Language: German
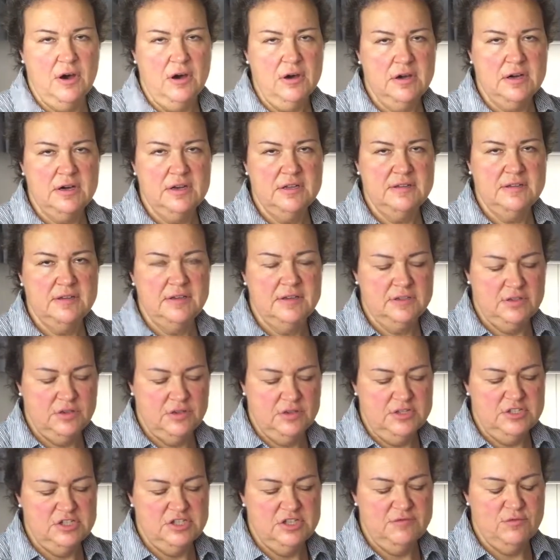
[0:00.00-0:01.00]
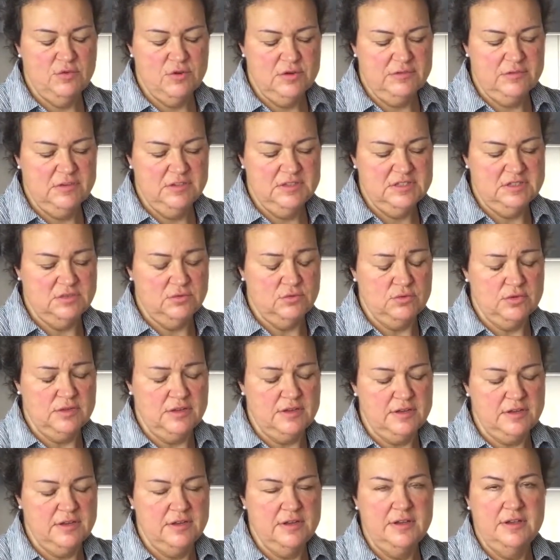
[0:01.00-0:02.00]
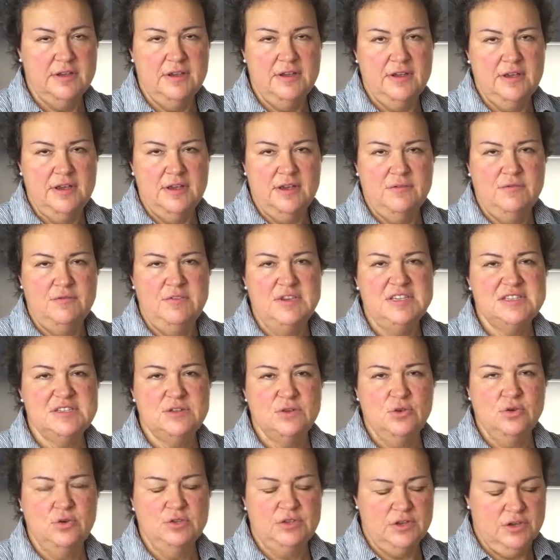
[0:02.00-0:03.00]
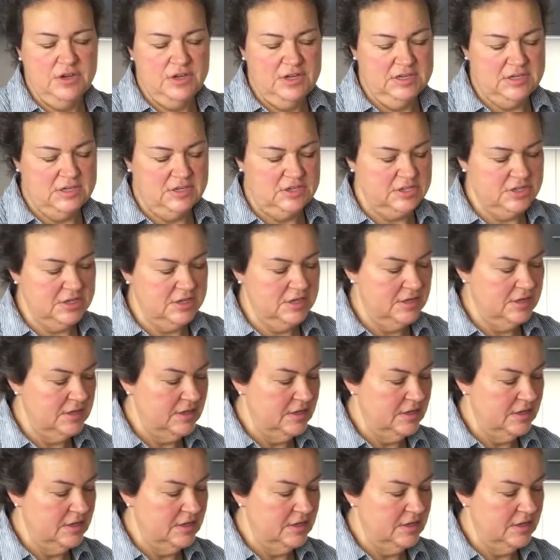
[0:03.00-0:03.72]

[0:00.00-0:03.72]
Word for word: acht deutsche Würfelzucker. Wieso deutsch?